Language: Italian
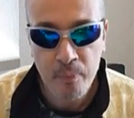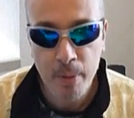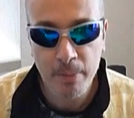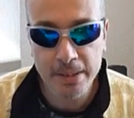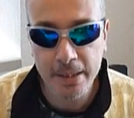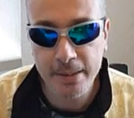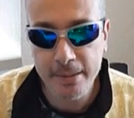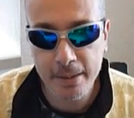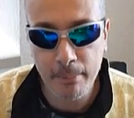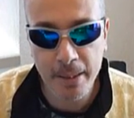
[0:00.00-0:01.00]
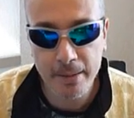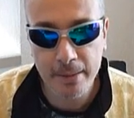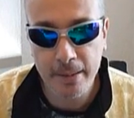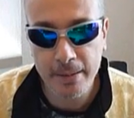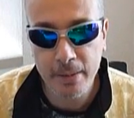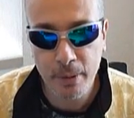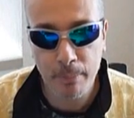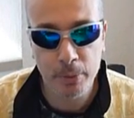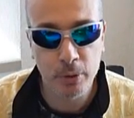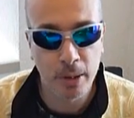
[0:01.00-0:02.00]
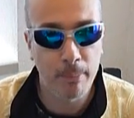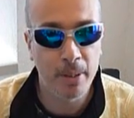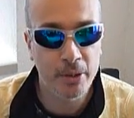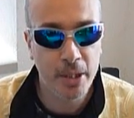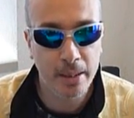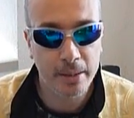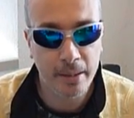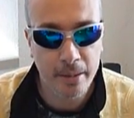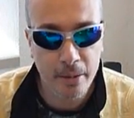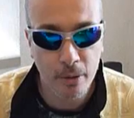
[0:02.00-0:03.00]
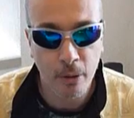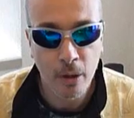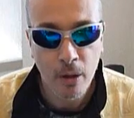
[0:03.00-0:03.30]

perché essenzialmente te sei una persona plagiata e io